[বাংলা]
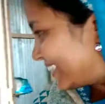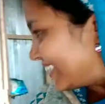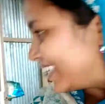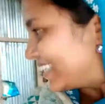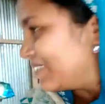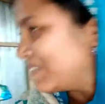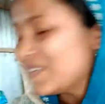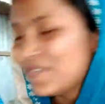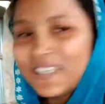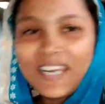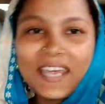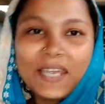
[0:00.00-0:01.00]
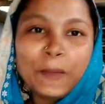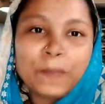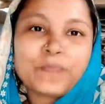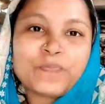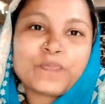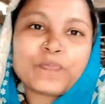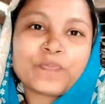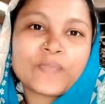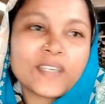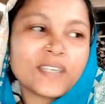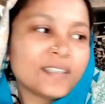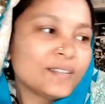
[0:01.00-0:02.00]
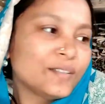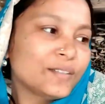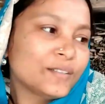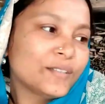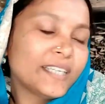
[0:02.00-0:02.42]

কে কীভাবে নেয় তো